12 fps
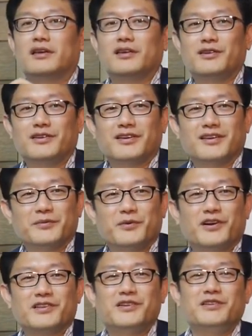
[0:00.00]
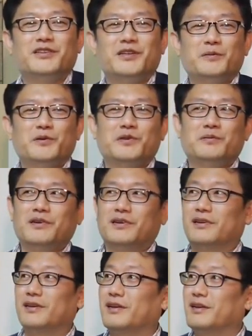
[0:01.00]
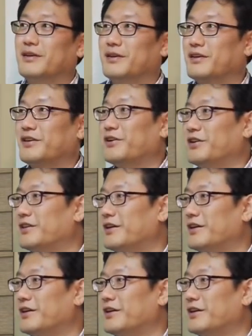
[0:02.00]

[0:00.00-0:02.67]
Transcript: 이렇게 뭔가 처신해 보시면 결이